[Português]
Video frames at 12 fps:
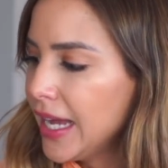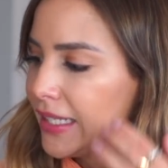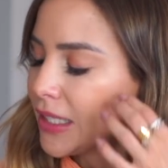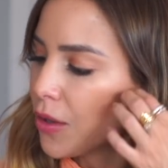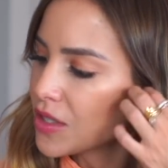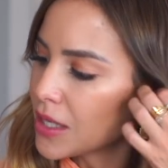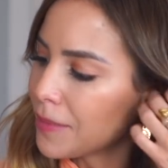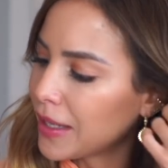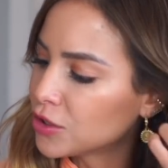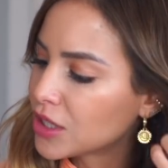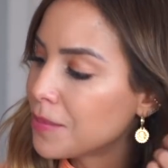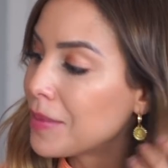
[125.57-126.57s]
Então é um
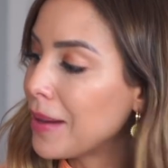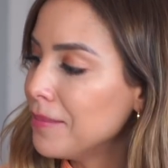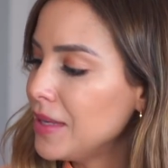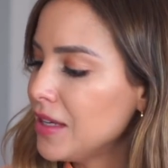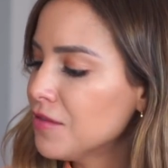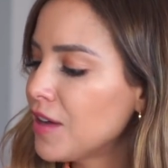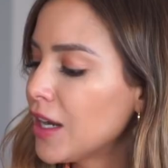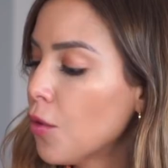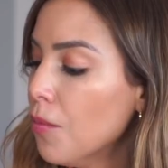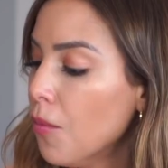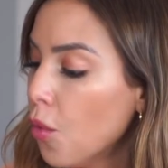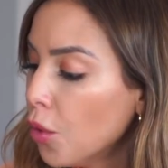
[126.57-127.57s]
sapato que pra mim
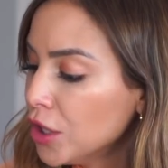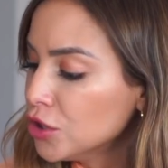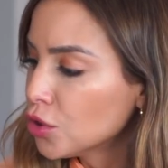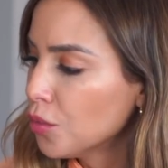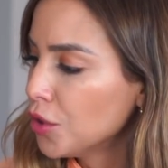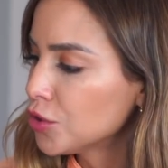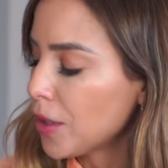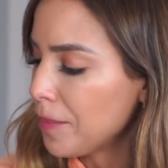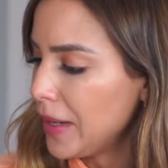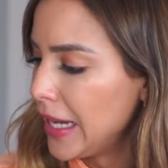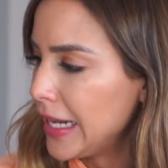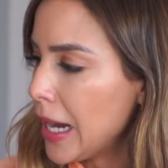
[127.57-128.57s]
valeu muito, muito a
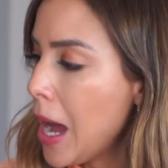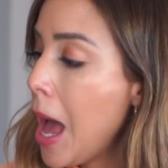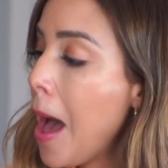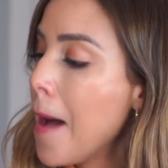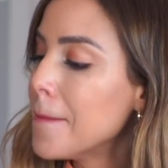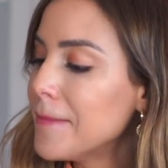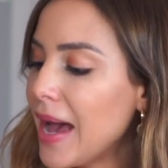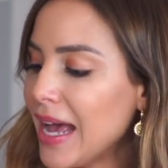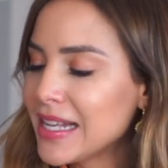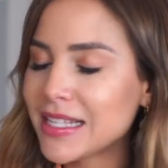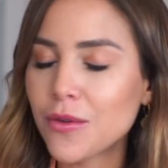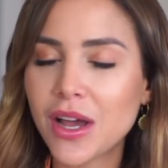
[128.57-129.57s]
pena,
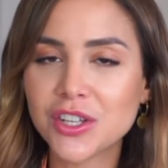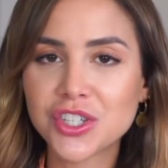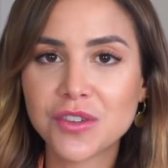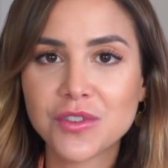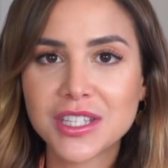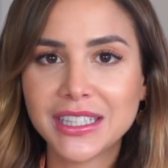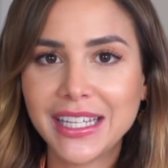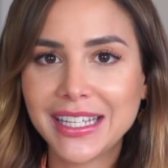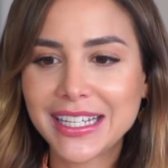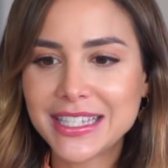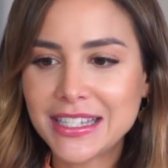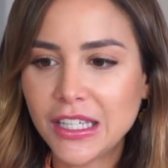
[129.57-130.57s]
mas eu acho que você tem
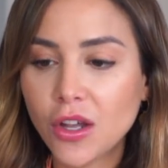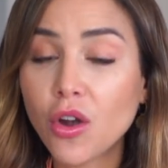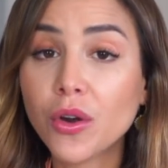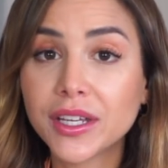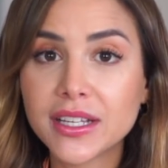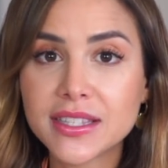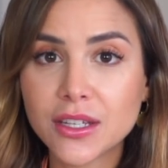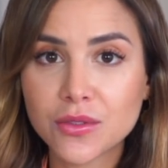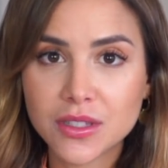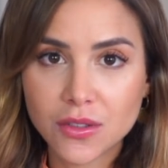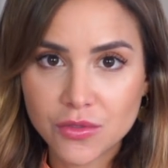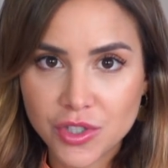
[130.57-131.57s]
que, assim, conhecer o
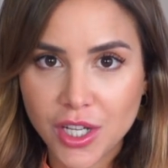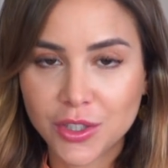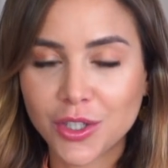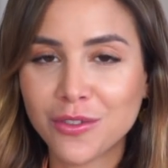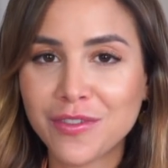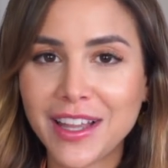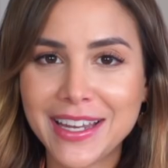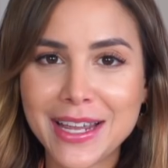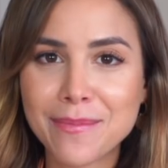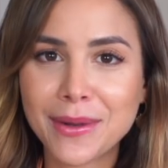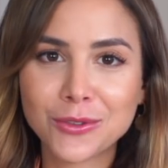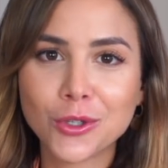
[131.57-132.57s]
seu jeito, eu não
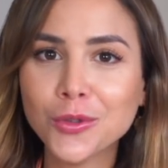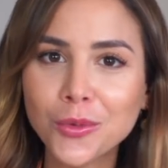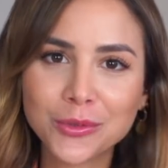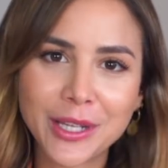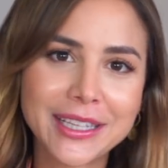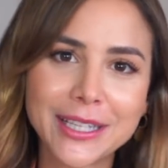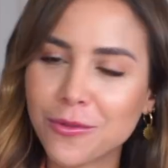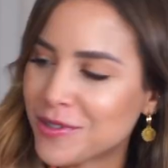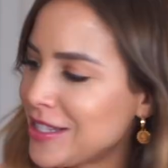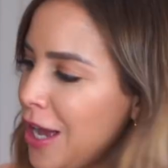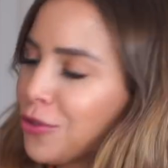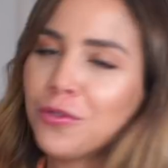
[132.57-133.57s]
falaria para todo mundo tem que ter um
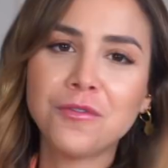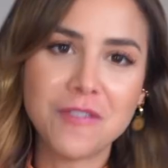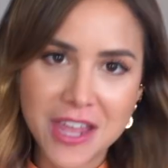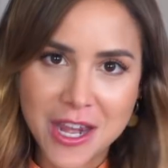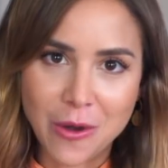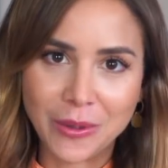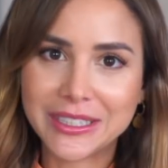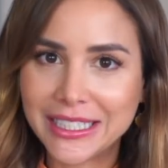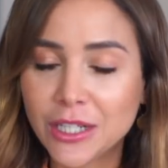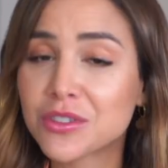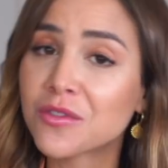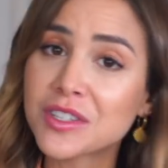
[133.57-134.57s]
salto fino,
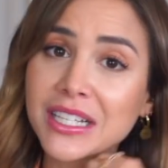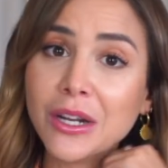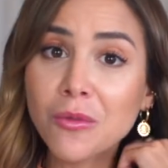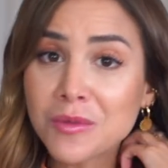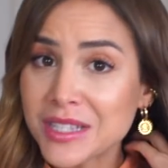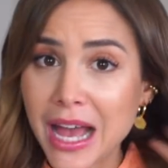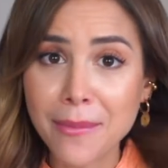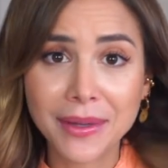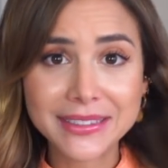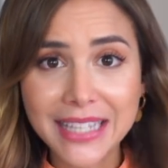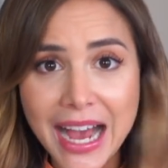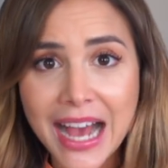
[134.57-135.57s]
entendeu? Se você não sabe
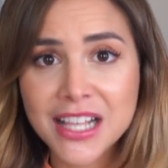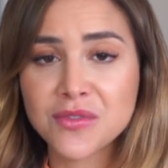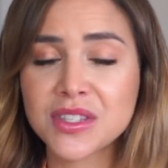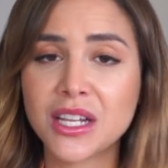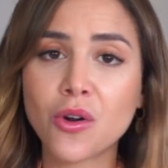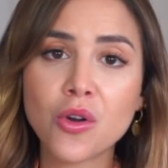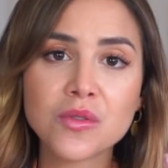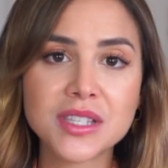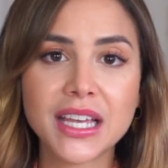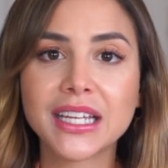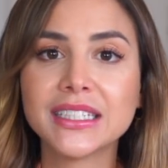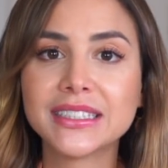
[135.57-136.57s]
andar, se você não
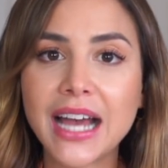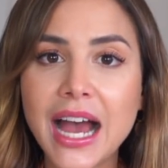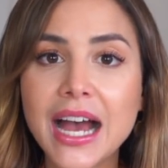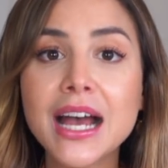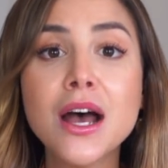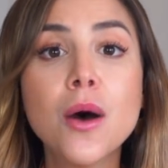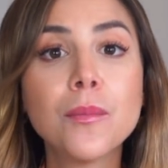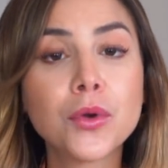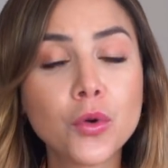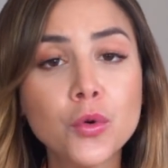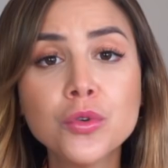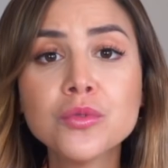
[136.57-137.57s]
consegue andar,
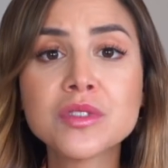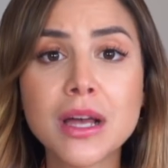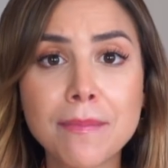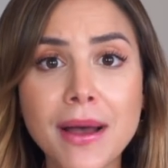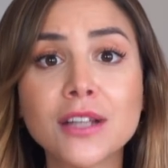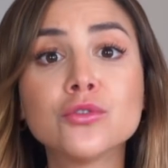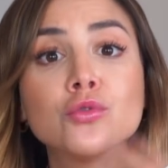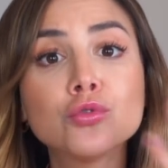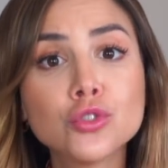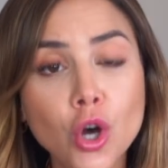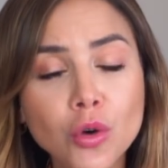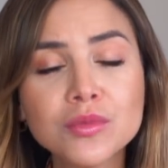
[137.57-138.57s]
procura um sapato do
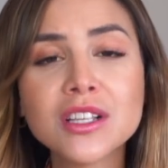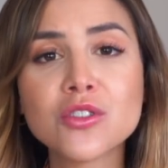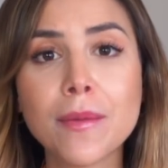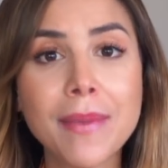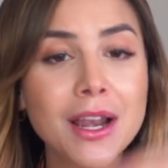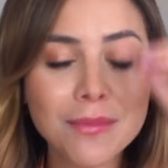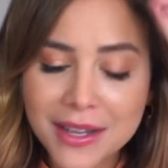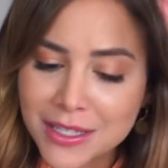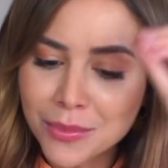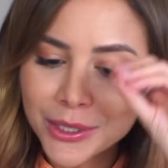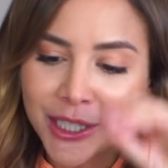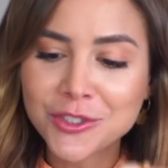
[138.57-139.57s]
tom da sua pele. O mais
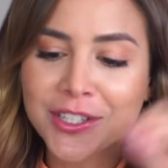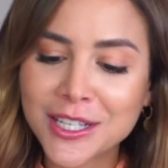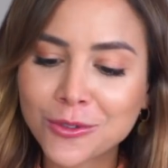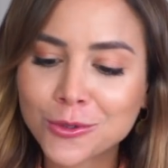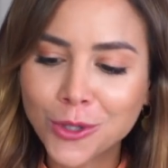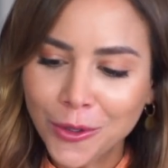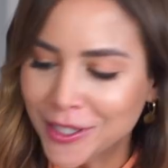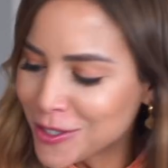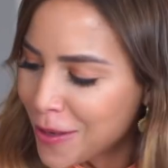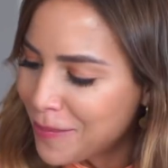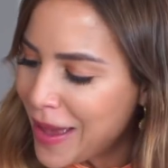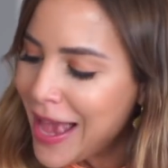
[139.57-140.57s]
importante é ser do tom da
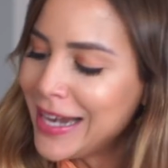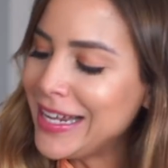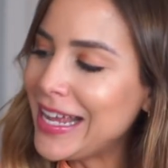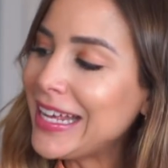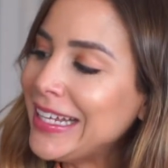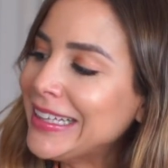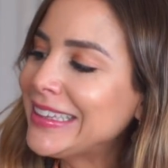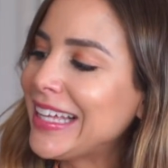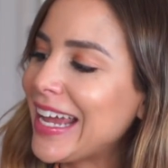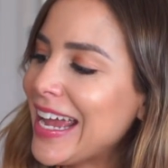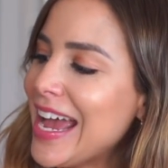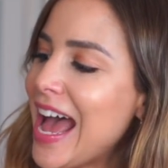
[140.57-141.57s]
sua pele e
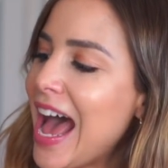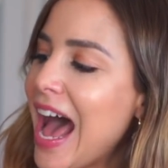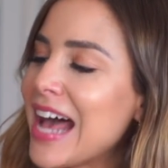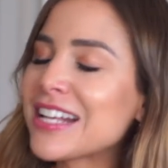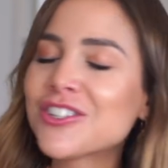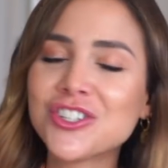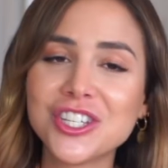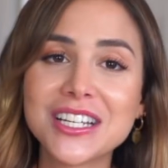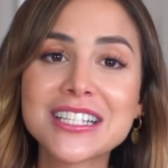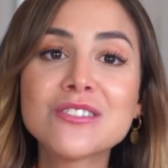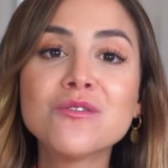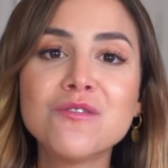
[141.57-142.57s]
ter as
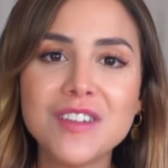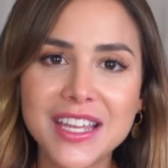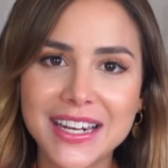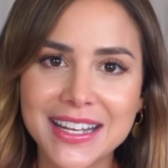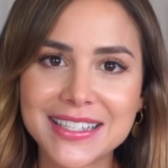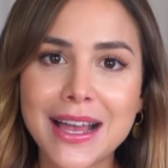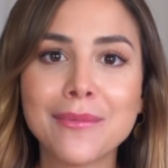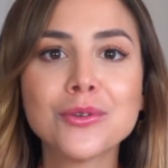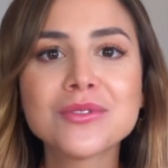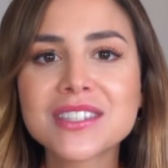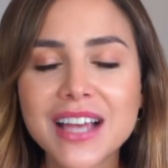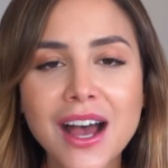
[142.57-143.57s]
tiras finas, sabe?
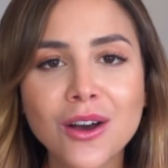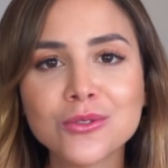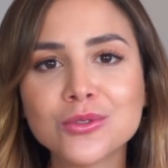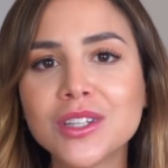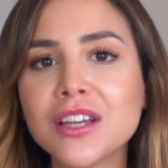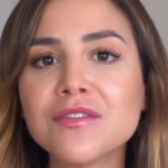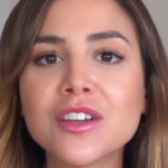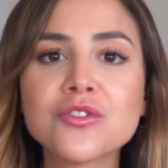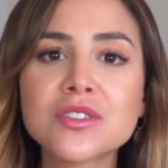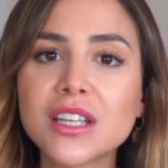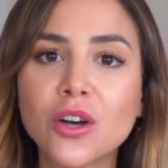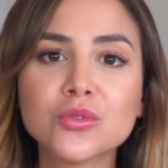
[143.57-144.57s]
O salto, daí veja
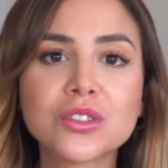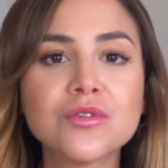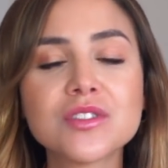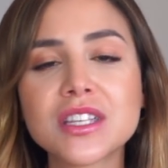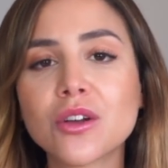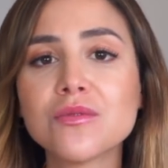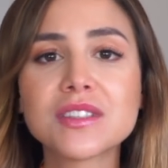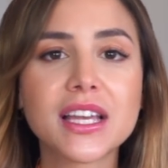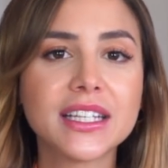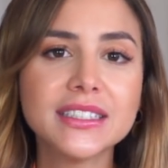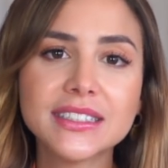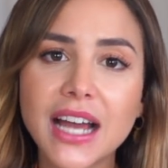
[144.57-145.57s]
o salto que você
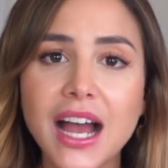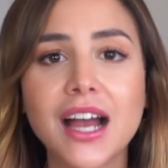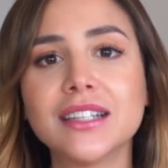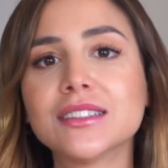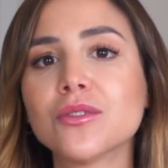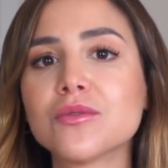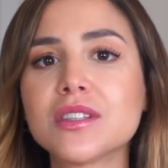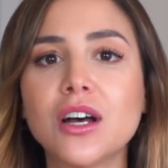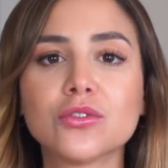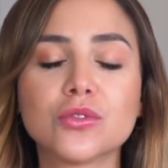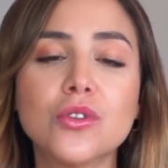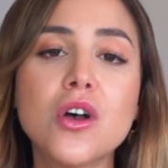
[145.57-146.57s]
consegue andar. Então, um
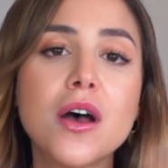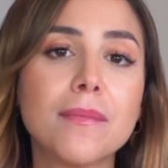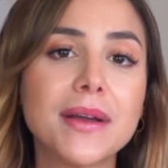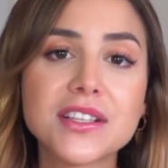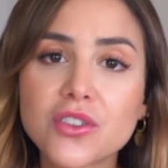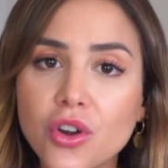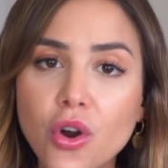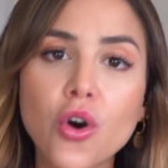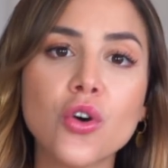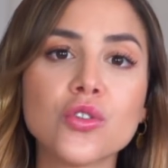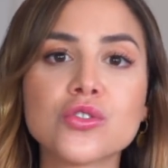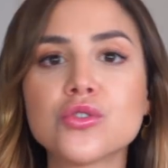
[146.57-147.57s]
salto mais
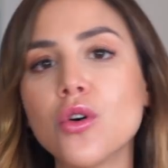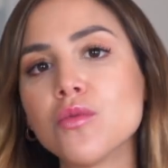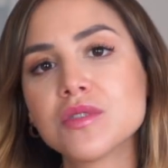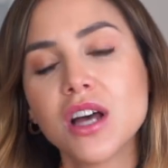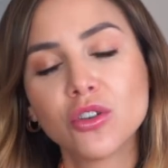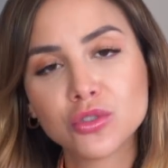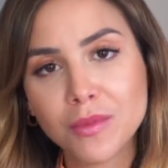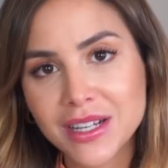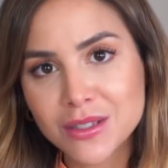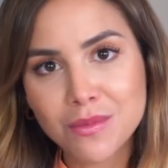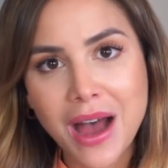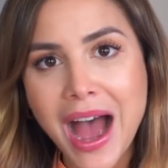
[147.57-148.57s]
grosso ou um salto
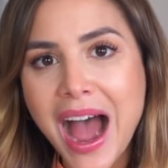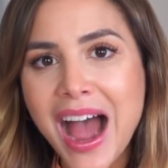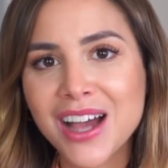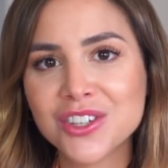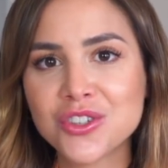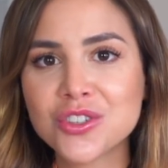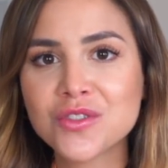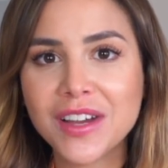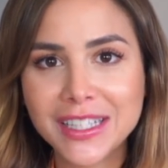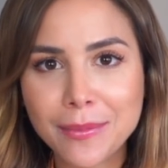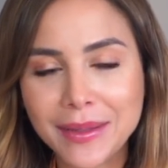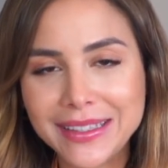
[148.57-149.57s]
mais baixo, isso
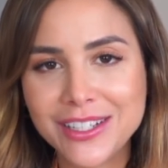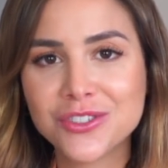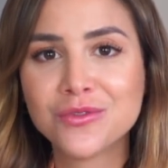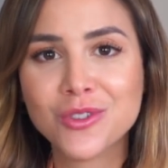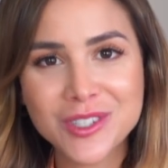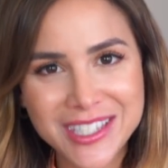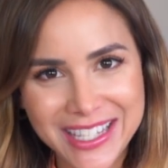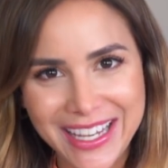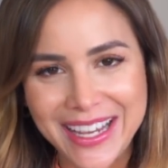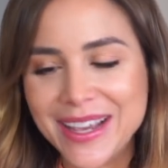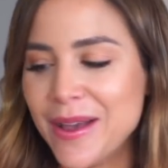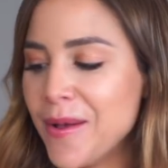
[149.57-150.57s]
vai depender de você.